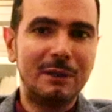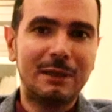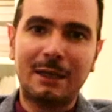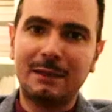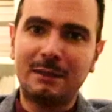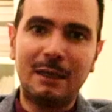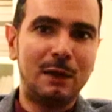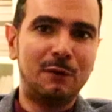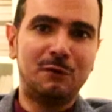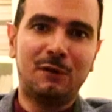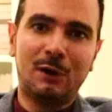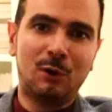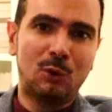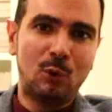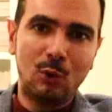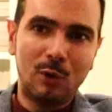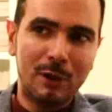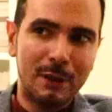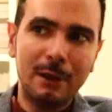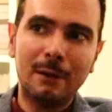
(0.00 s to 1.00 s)
تختلف عن
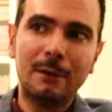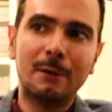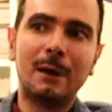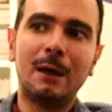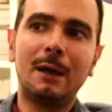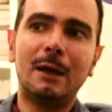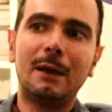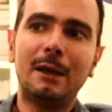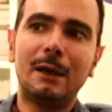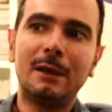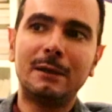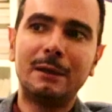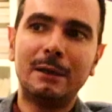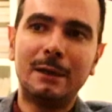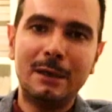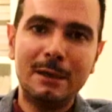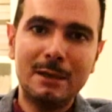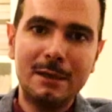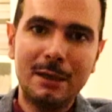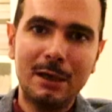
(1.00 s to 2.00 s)
كل ده لان
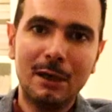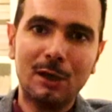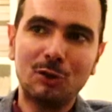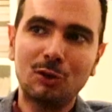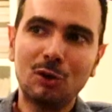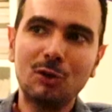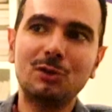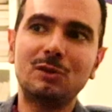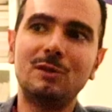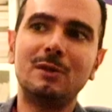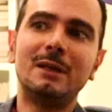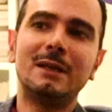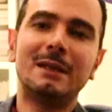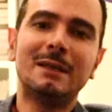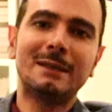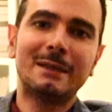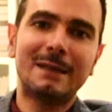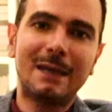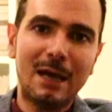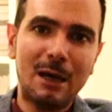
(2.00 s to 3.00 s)
هي ضد
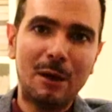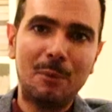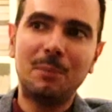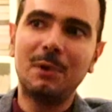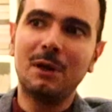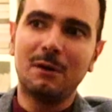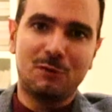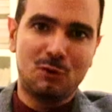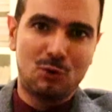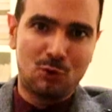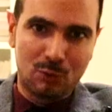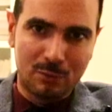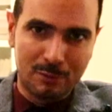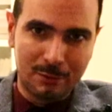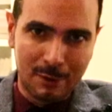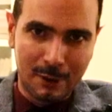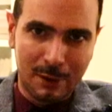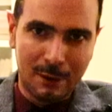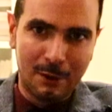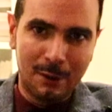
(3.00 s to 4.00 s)
الانجاب نفسه
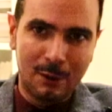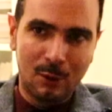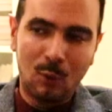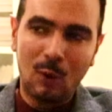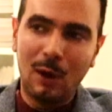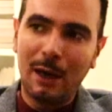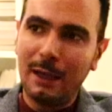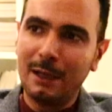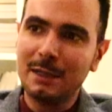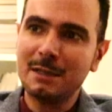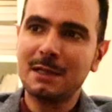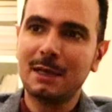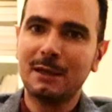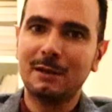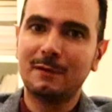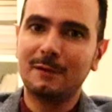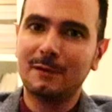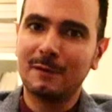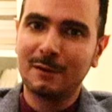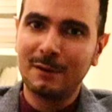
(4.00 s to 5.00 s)

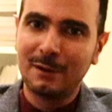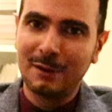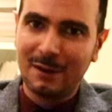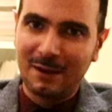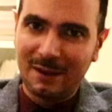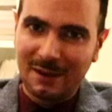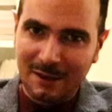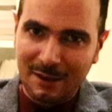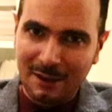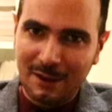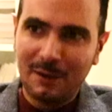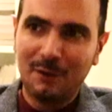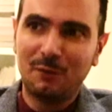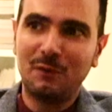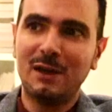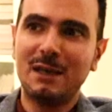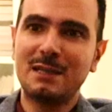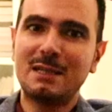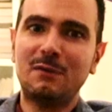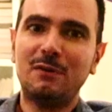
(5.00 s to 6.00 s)
وليست آه،
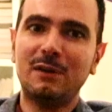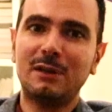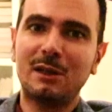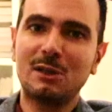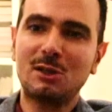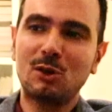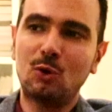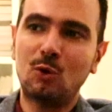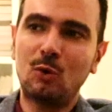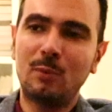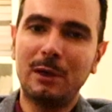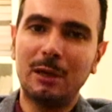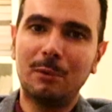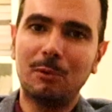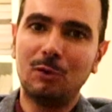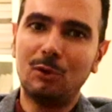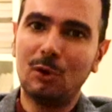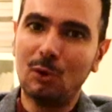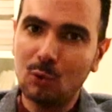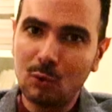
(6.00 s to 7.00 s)
فلسفه تشاؤميه
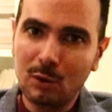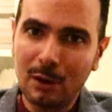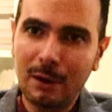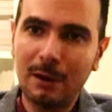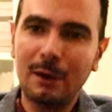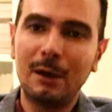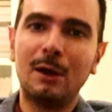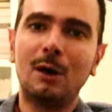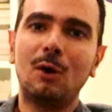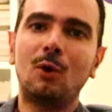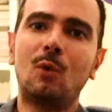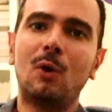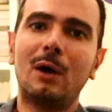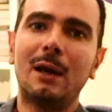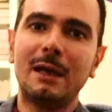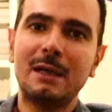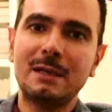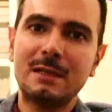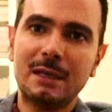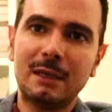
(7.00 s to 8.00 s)
بالضروره
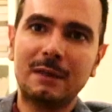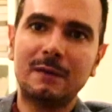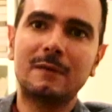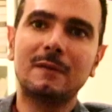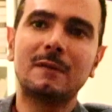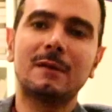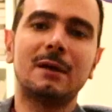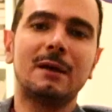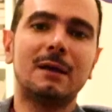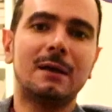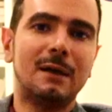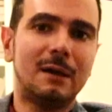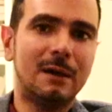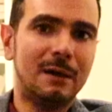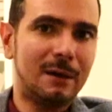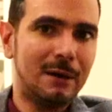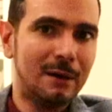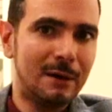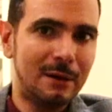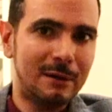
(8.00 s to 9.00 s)
وليست
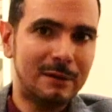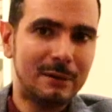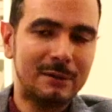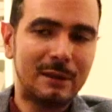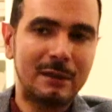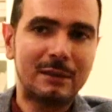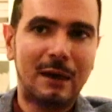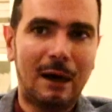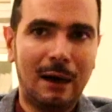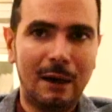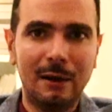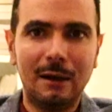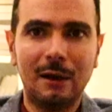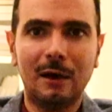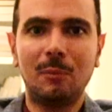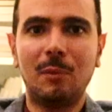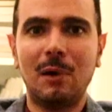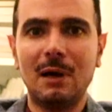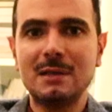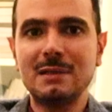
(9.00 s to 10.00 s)
آه،
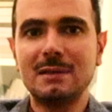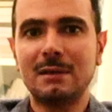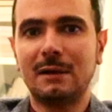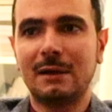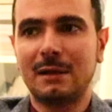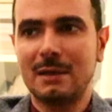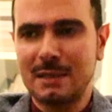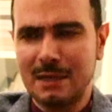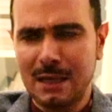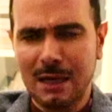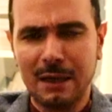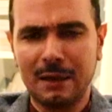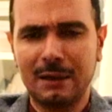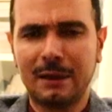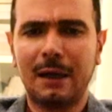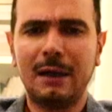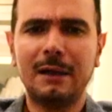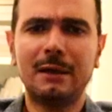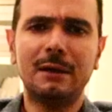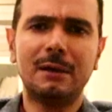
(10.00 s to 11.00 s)
تتعلق باصل الانسان
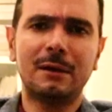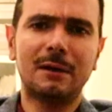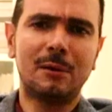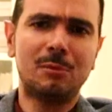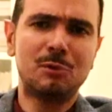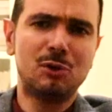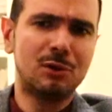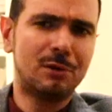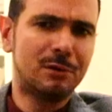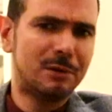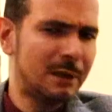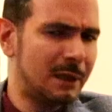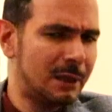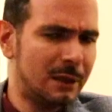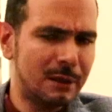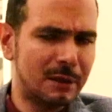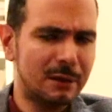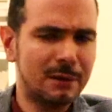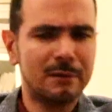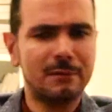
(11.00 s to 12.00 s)
خير ام
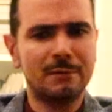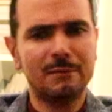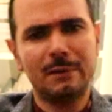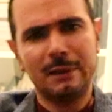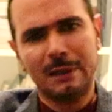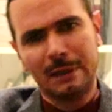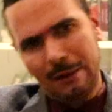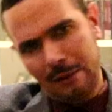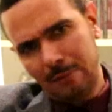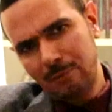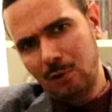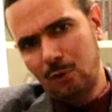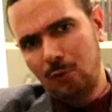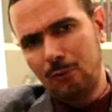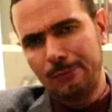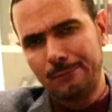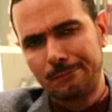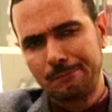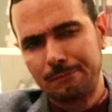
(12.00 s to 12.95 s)
شرير ايه الكلام ده كله